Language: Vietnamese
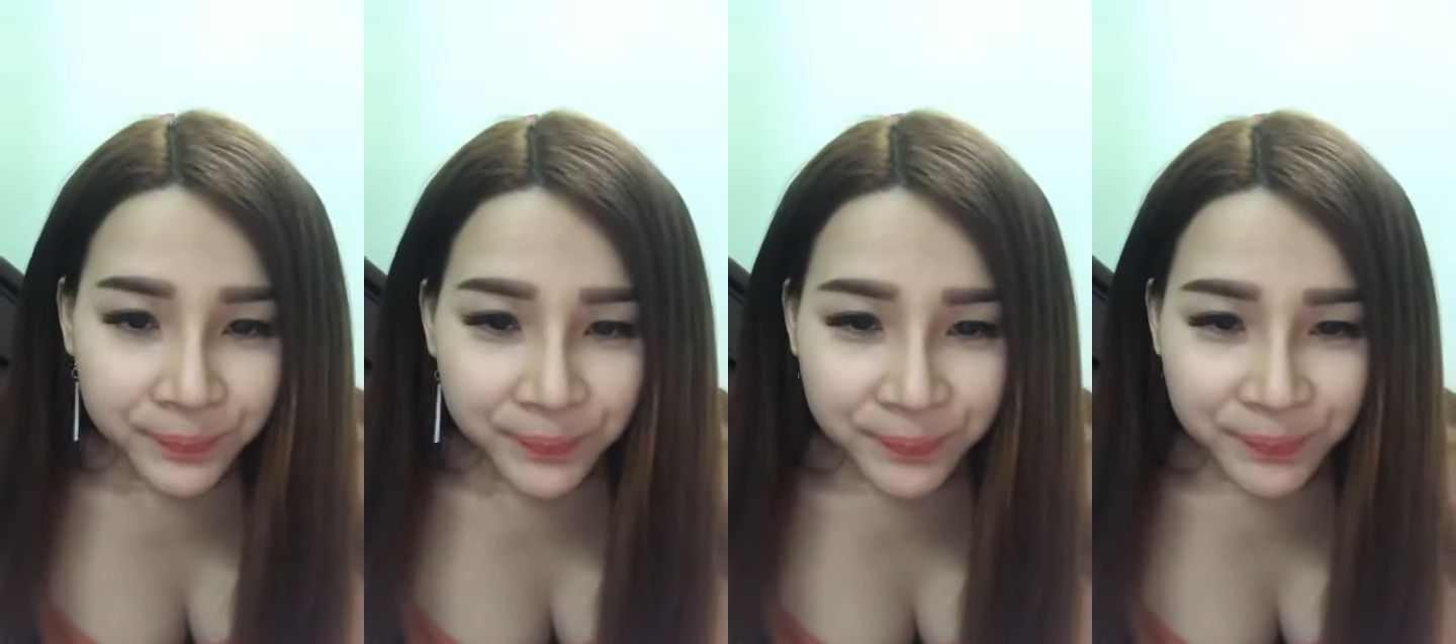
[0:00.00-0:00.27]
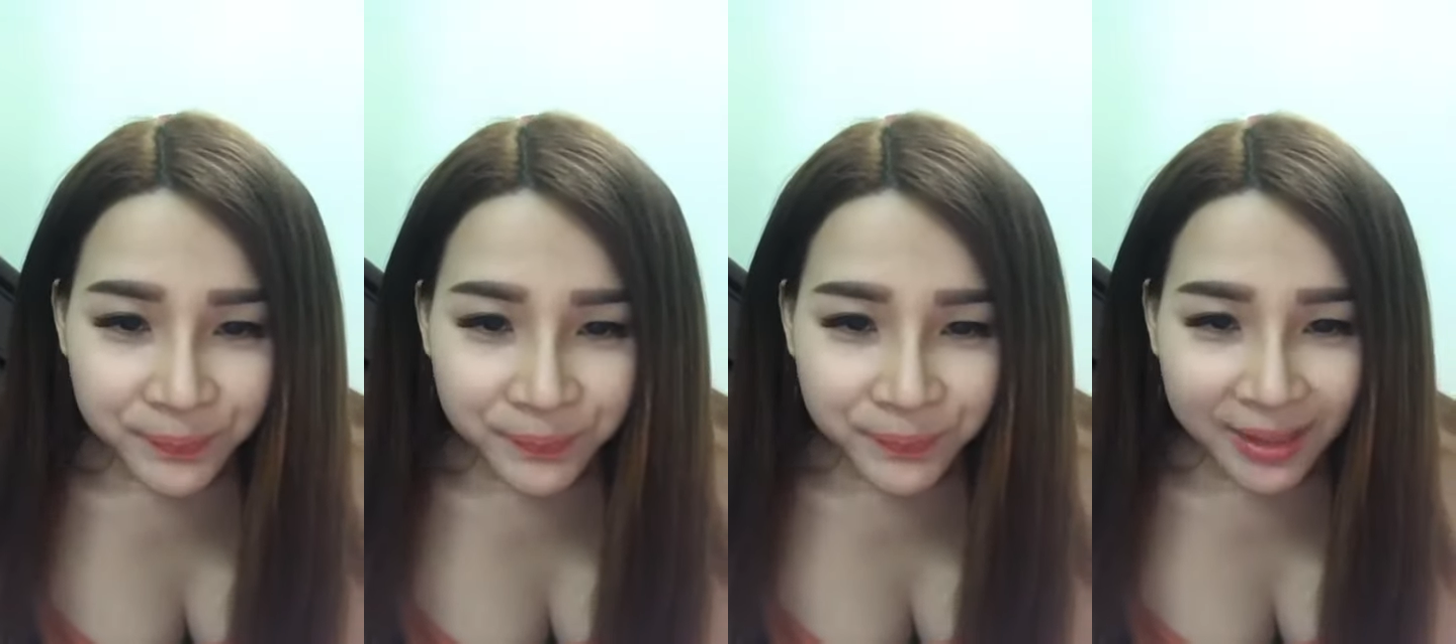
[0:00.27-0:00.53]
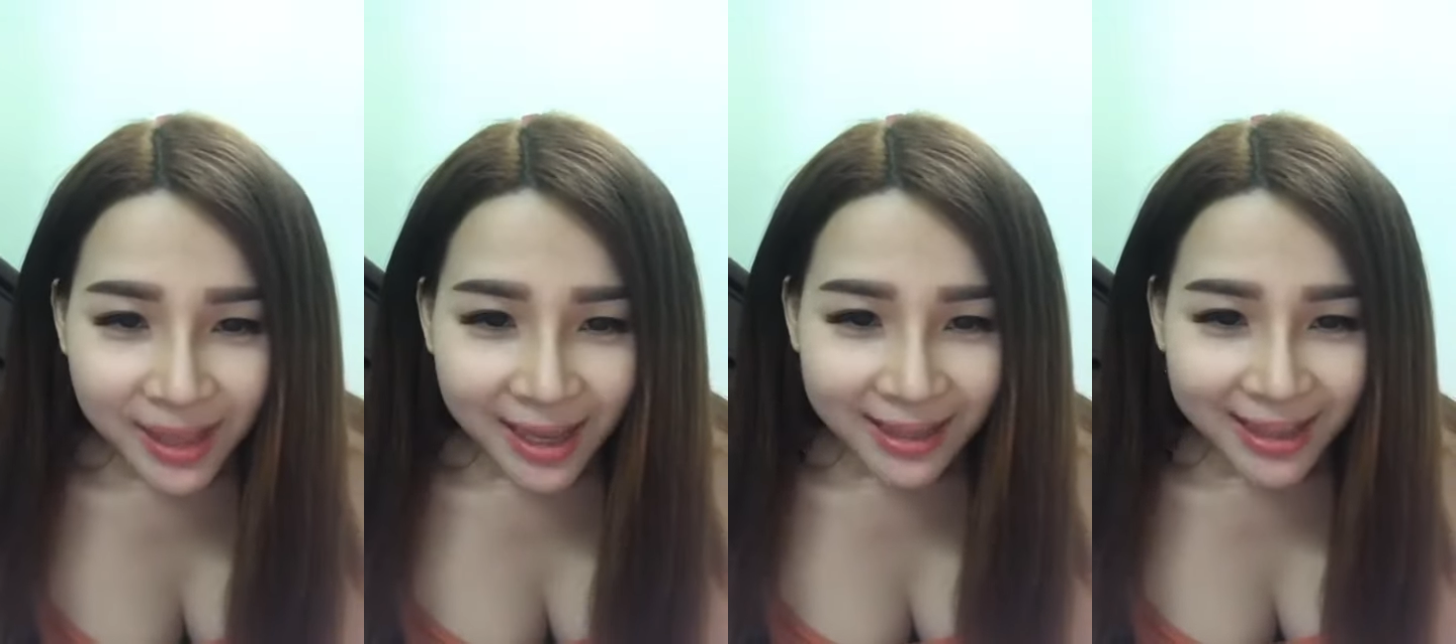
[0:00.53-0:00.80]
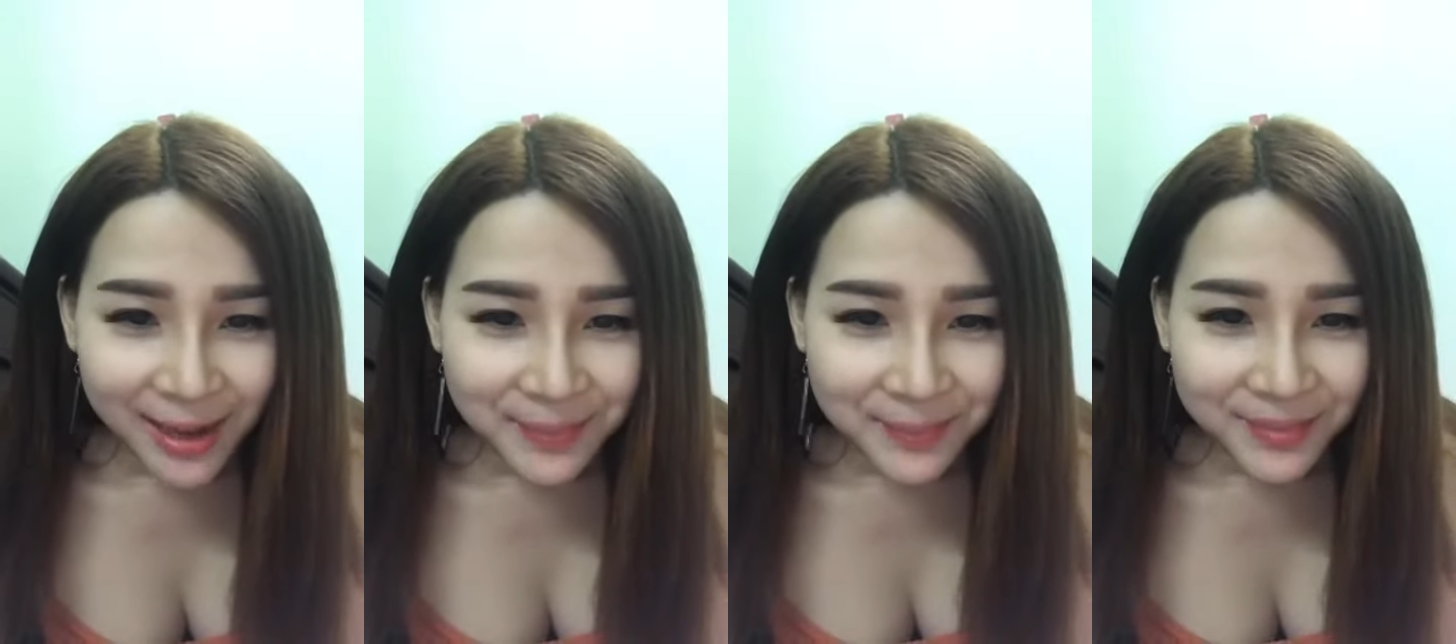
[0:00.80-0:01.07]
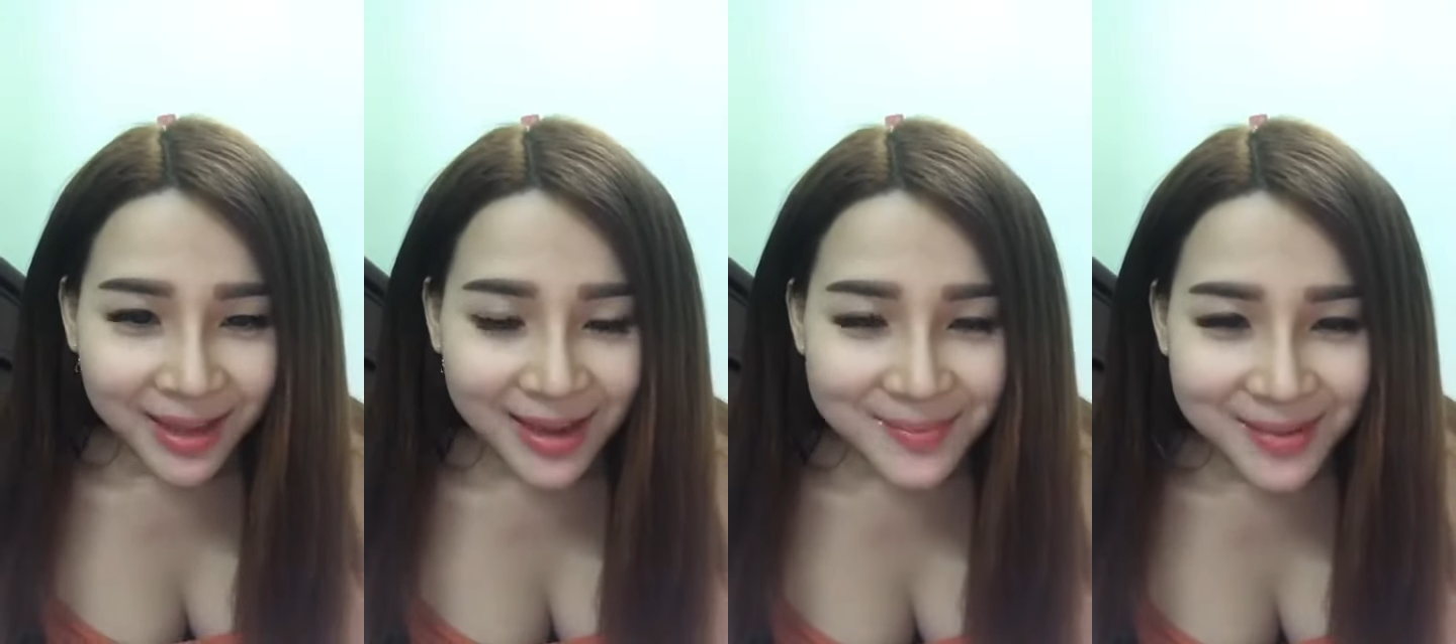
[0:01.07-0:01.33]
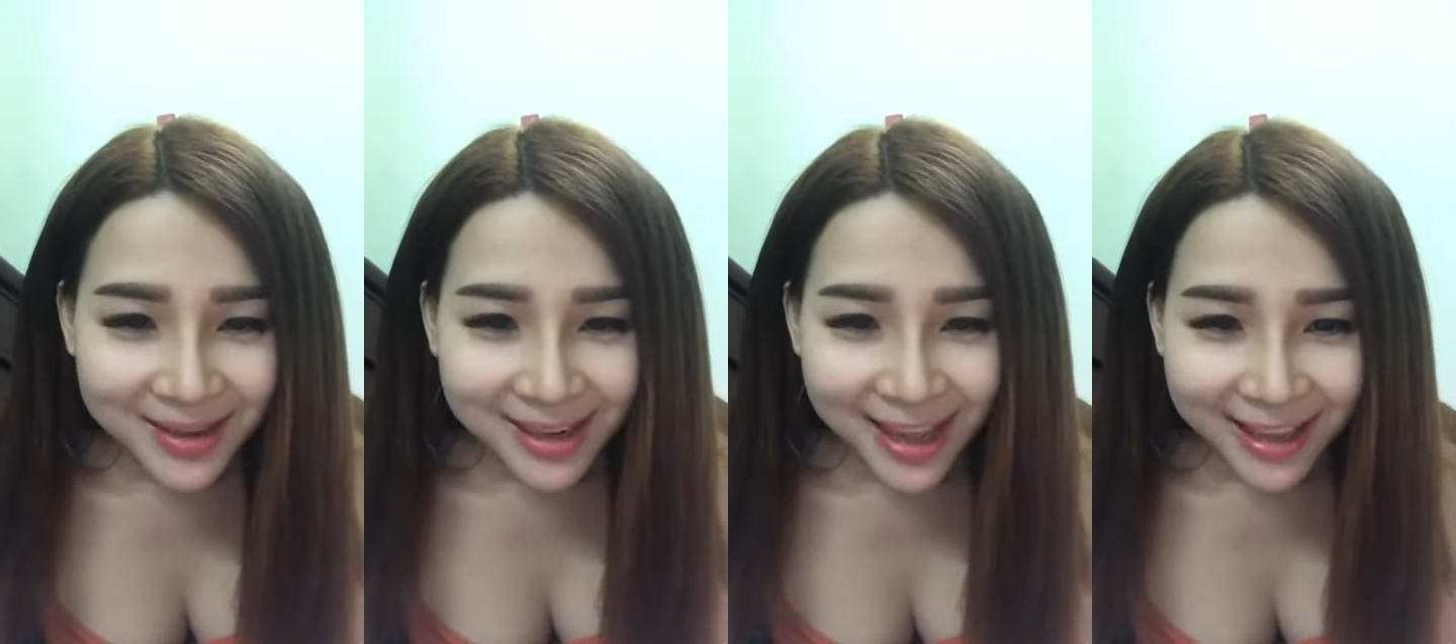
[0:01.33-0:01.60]
Ừ, Lại Thẩm, cảm
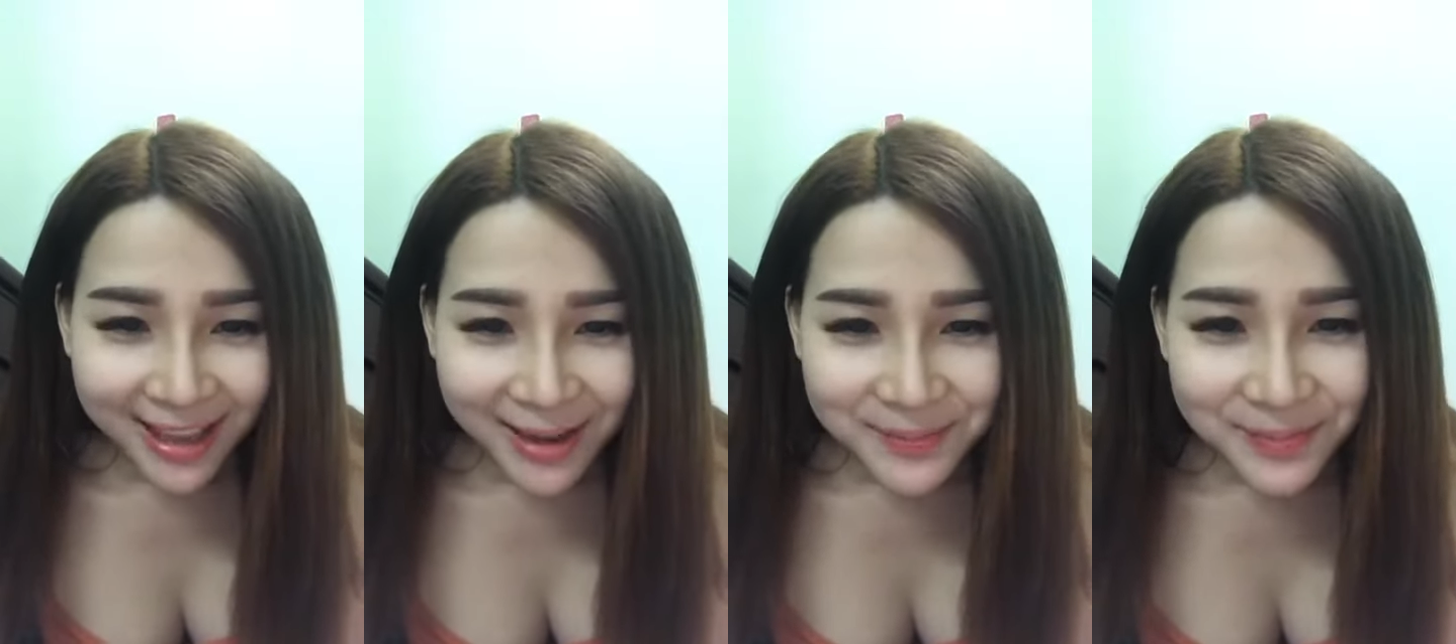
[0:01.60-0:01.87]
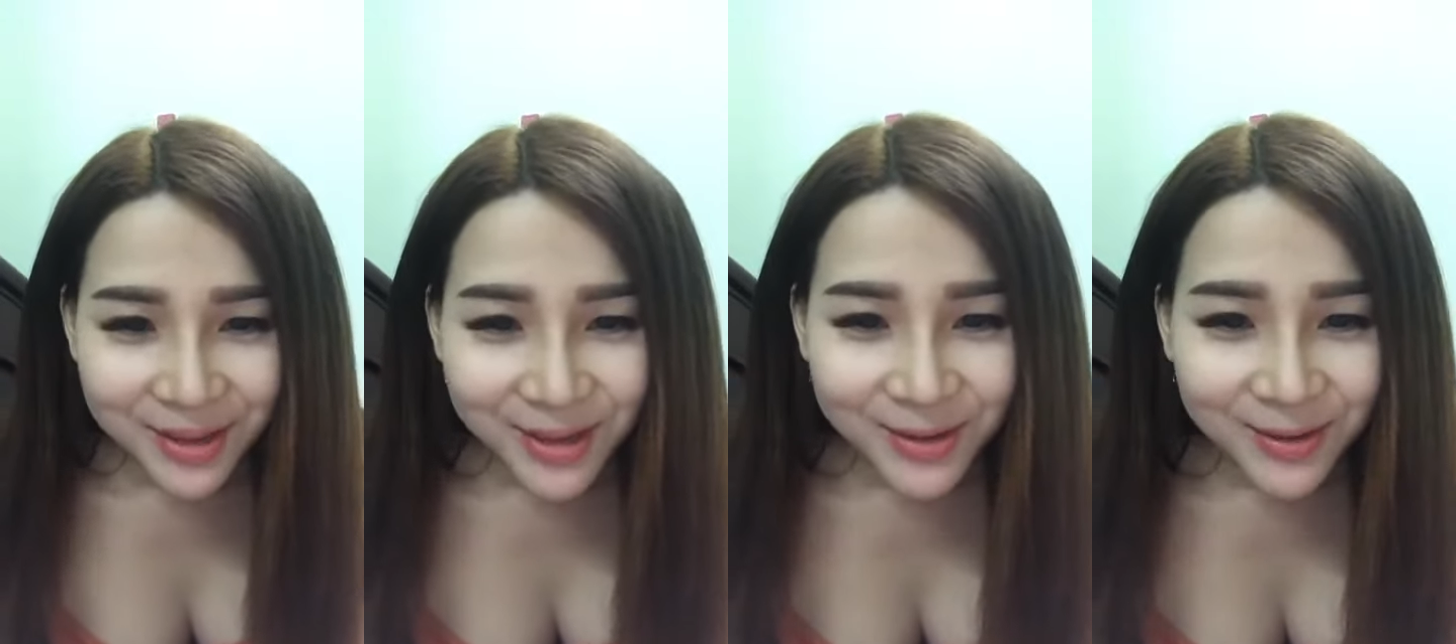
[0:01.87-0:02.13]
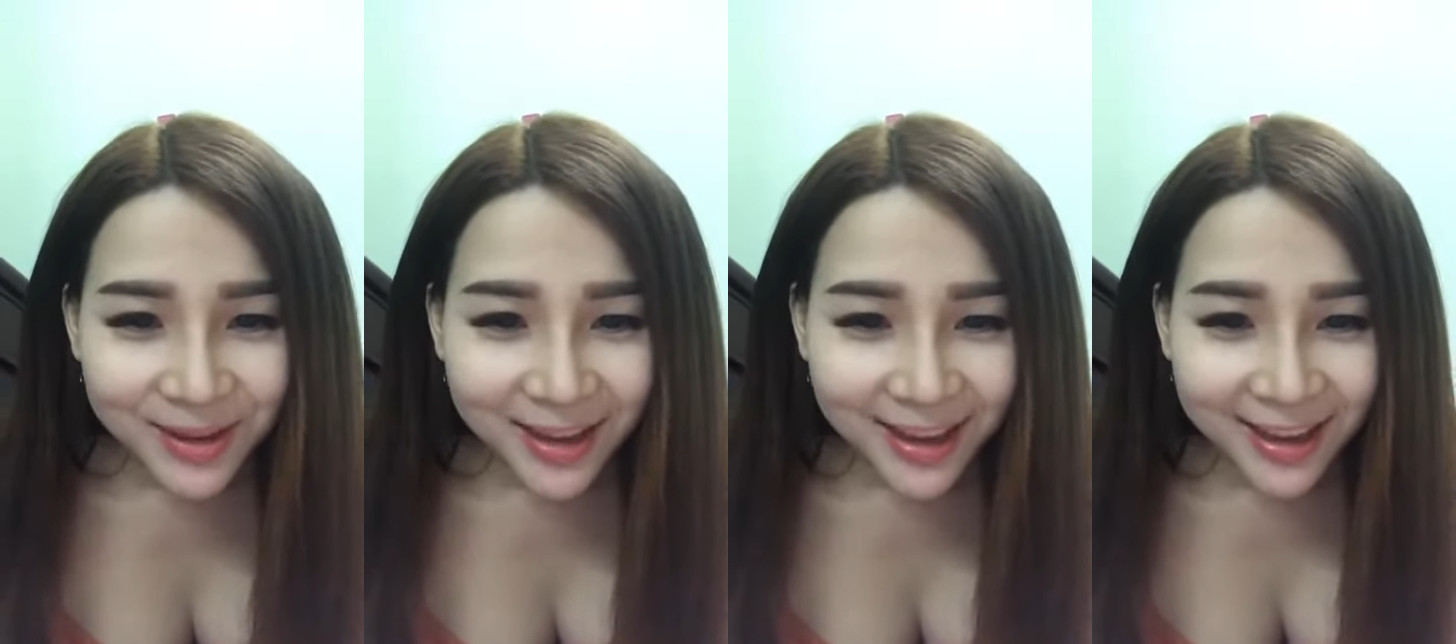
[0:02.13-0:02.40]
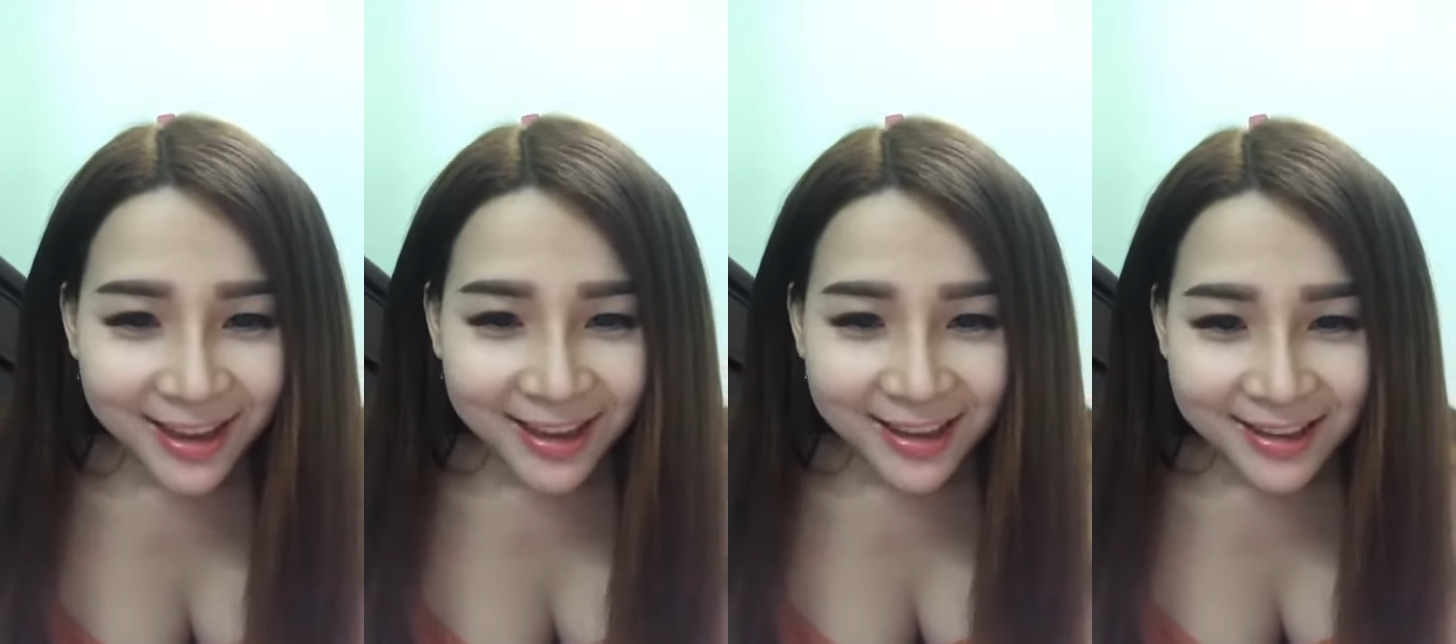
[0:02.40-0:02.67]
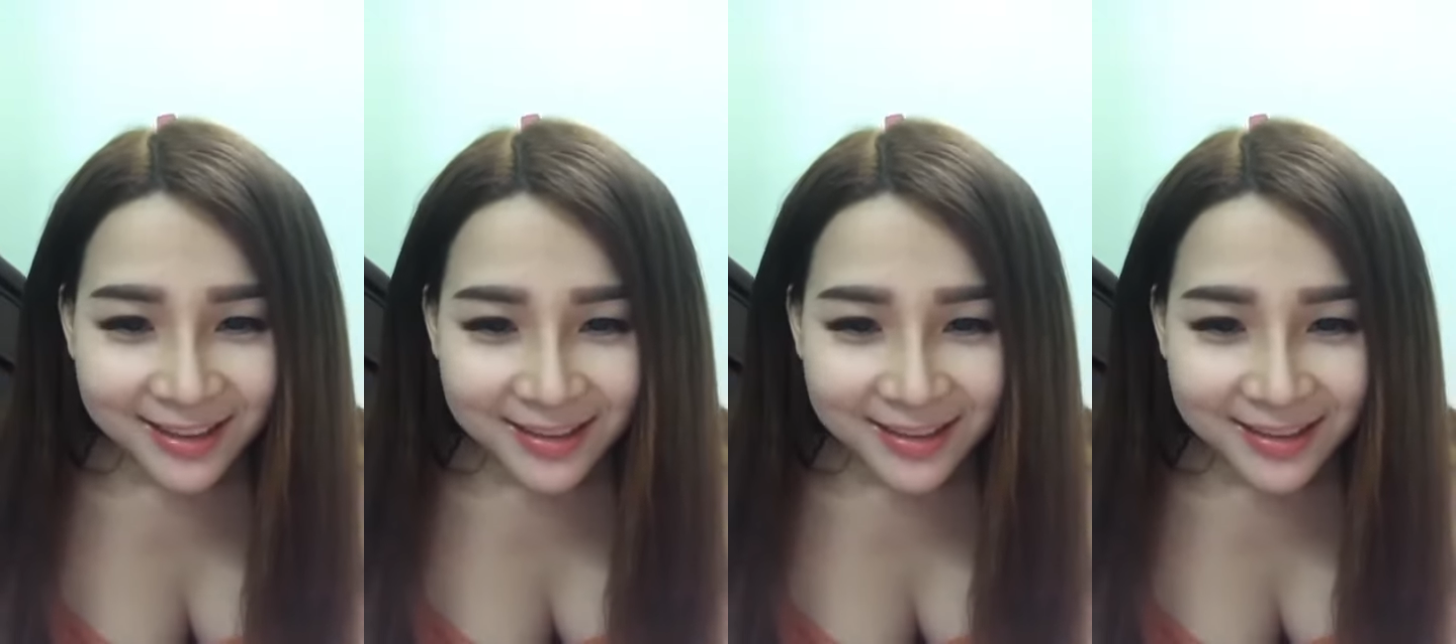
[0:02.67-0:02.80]
ơn Lại Thẩm nhiều nha.